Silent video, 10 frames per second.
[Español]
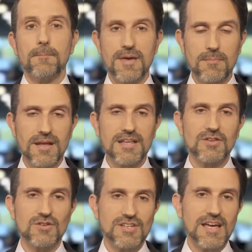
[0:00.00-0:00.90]

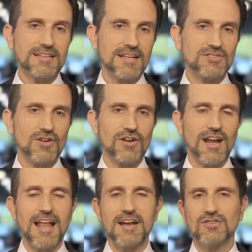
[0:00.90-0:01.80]
Bienvenidos, estas son
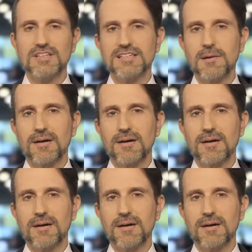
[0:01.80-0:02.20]
las noticias